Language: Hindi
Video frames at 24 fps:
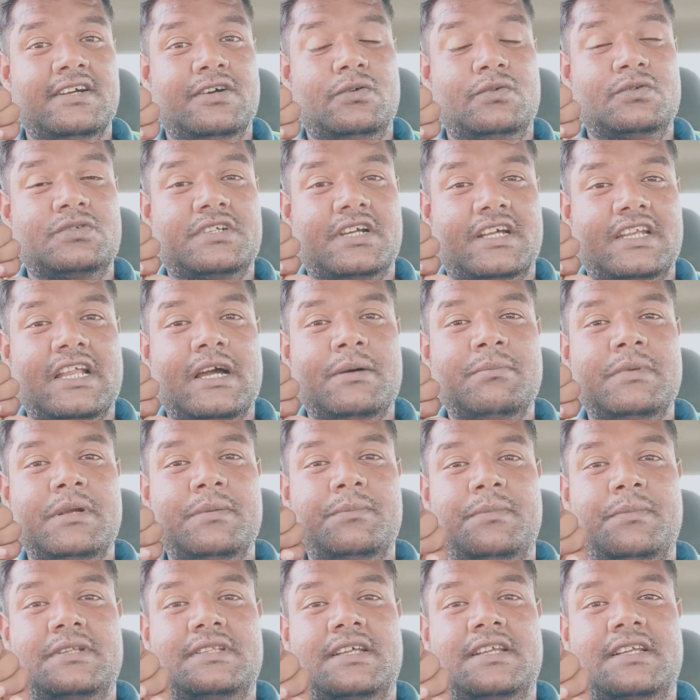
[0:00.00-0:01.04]
उनका नाम
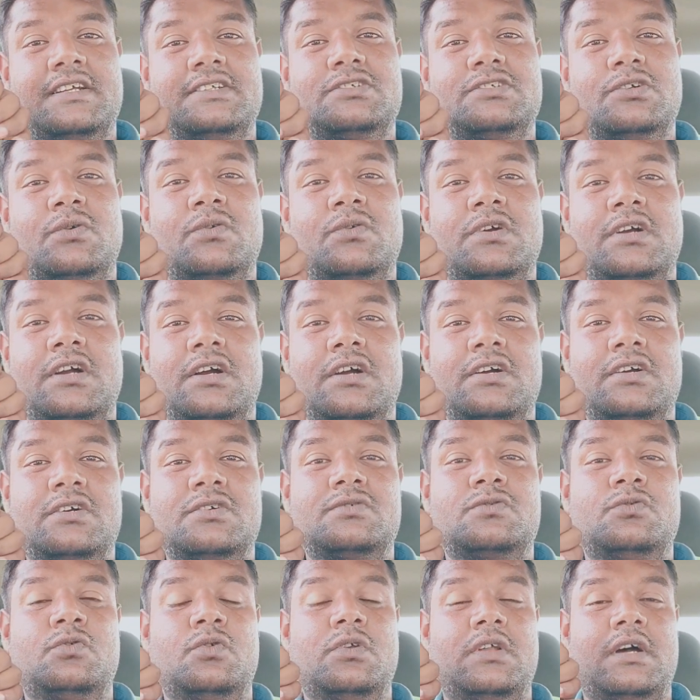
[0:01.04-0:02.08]
मैं बताना चाहूँगा
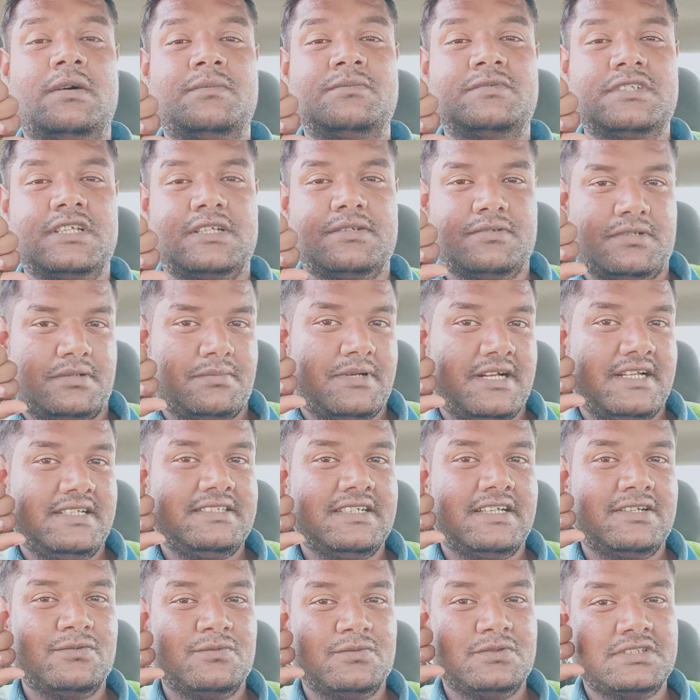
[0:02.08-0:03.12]
गुलाम सरवर
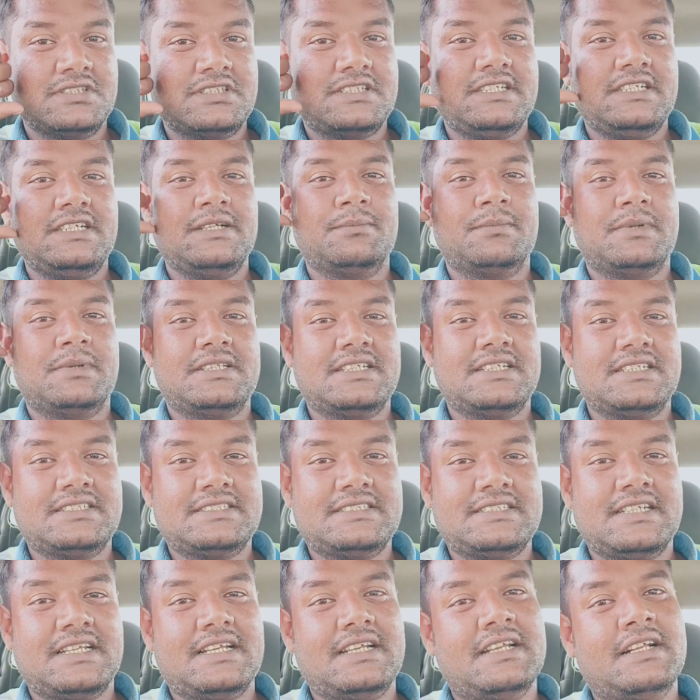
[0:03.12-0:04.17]
भाईजान उनकी मदद
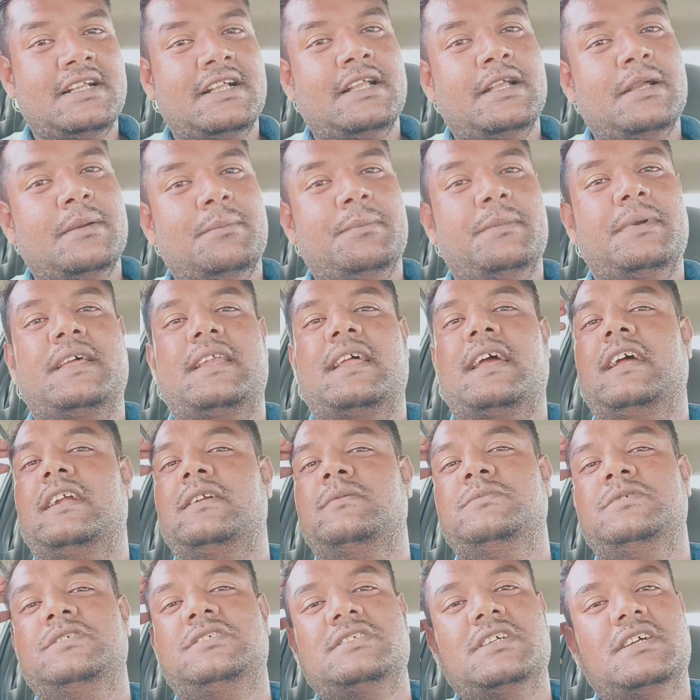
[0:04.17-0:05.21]
से मेरा
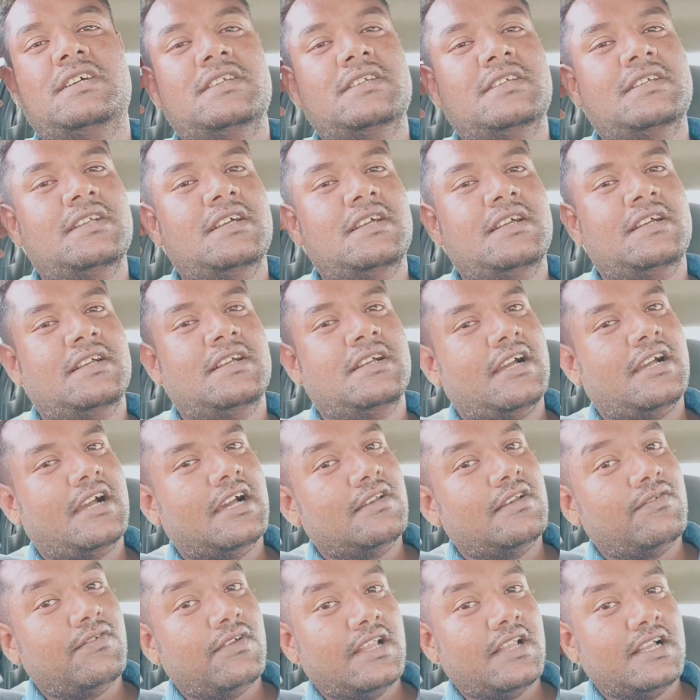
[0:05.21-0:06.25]
एडमिशन
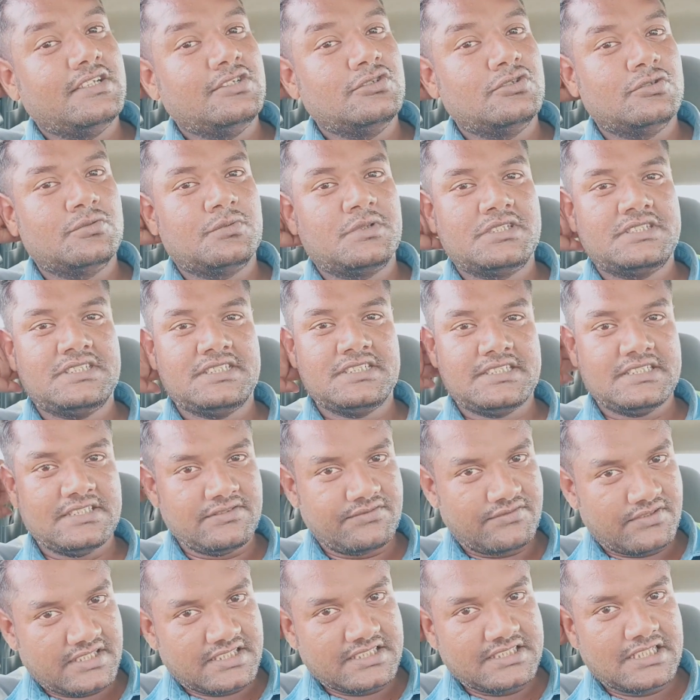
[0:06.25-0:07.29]
अल्फला यूनिवर्सिटी
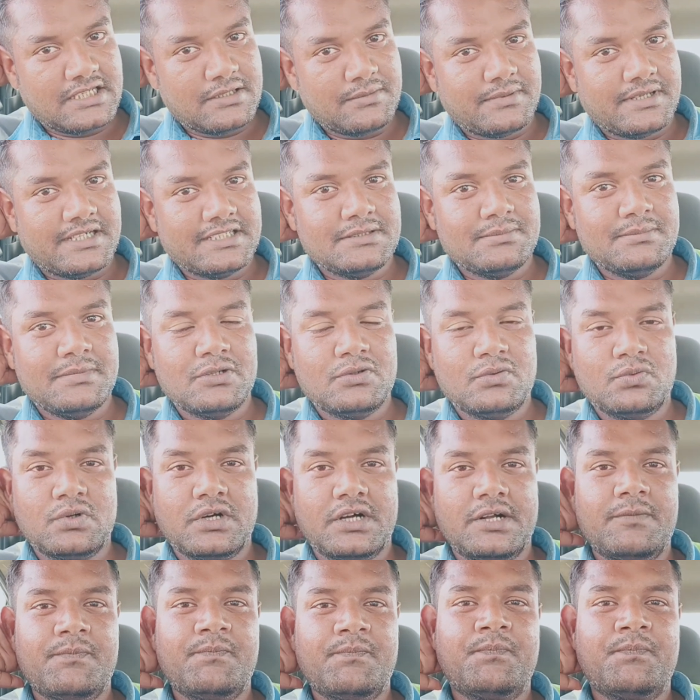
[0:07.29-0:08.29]
फरीदाबाद में हुआ